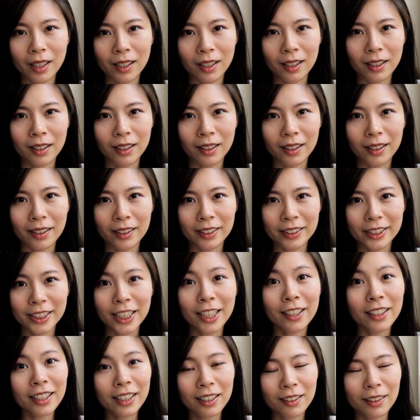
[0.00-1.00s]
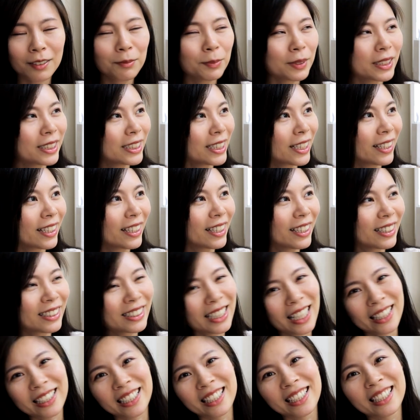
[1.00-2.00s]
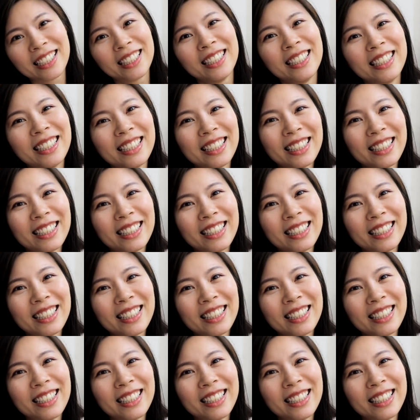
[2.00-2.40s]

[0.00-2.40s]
呃乘客哎不是乘客，让你的